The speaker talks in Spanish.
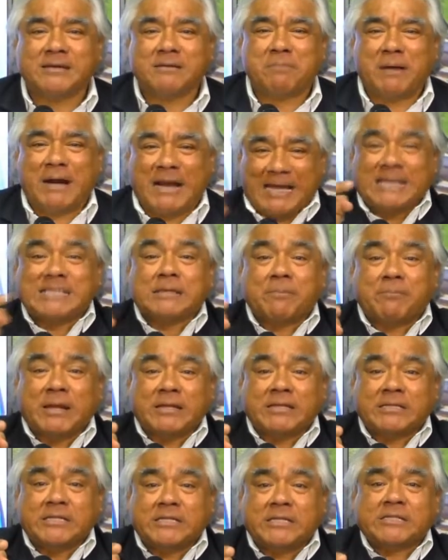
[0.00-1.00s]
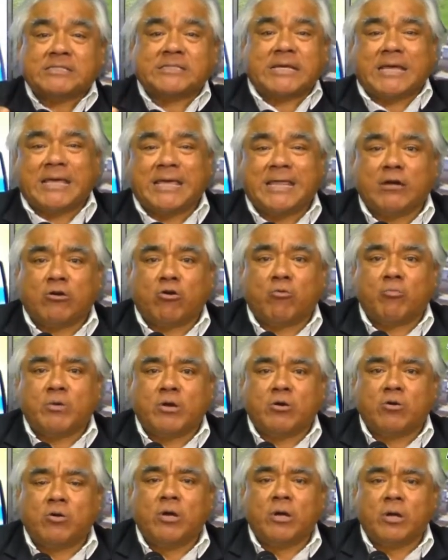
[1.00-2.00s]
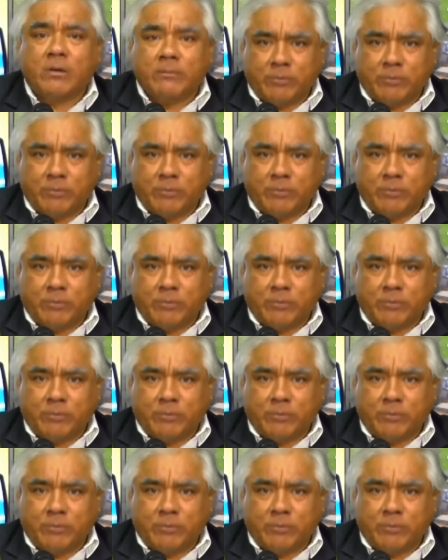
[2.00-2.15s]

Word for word: para que esa platita se quede conmigo.